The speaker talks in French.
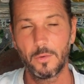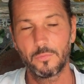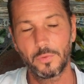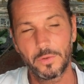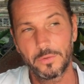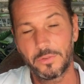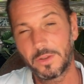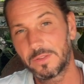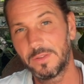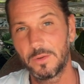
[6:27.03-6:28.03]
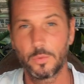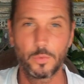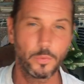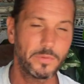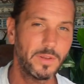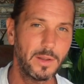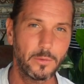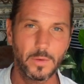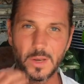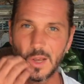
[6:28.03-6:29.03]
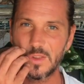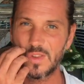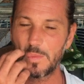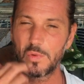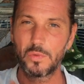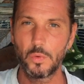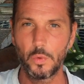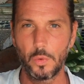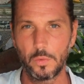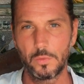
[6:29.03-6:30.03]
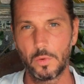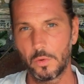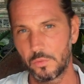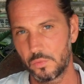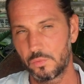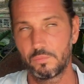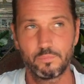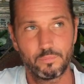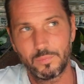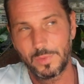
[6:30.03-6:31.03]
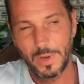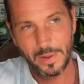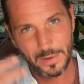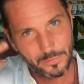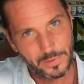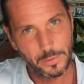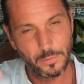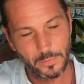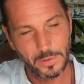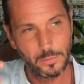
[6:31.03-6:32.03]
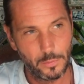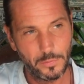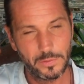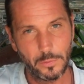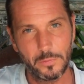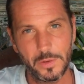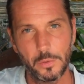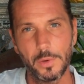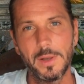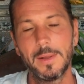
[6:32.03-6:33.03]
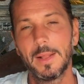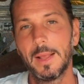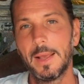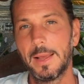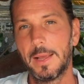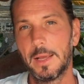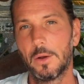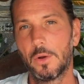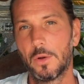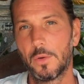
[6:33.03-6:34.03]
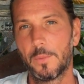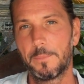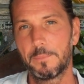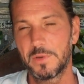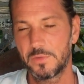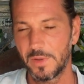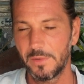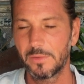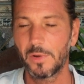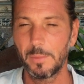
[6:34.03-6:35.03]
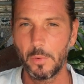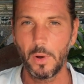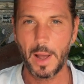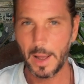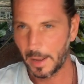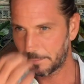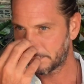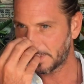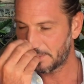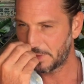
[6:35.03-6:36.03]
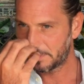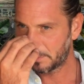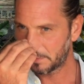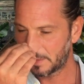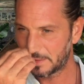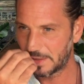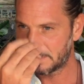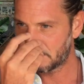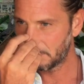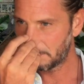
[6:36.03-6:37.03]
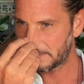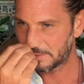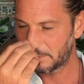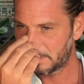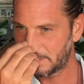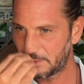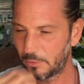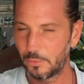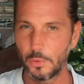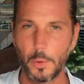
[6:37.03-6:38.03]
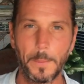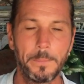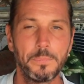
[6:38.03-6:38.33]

fin, techniques ou conseils, on va dire, c'est plutôt euh, de l'ordre du le fait de se figurer. Et, euh, mais je vous invite vraiment à travailler sur cette question parce que c'est une, euh,